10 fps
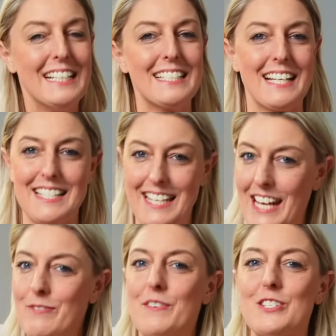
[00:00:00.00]
Das
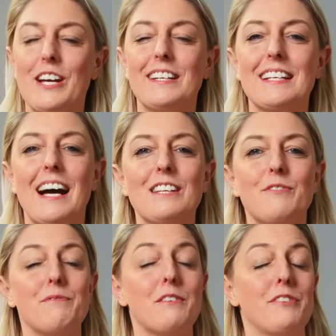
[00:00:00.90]
kennen wir wahrscheinlich alle,
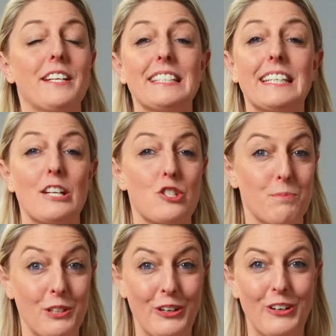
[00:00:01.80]
wenn wir vielleicht einen Ketchup
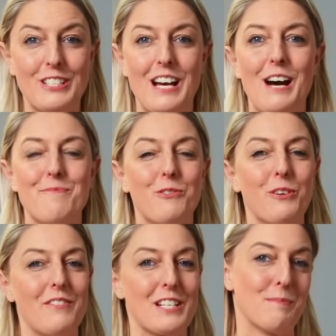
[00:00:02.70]
gekocht haben
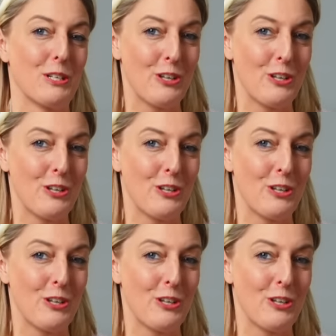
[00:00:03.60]
oder was mit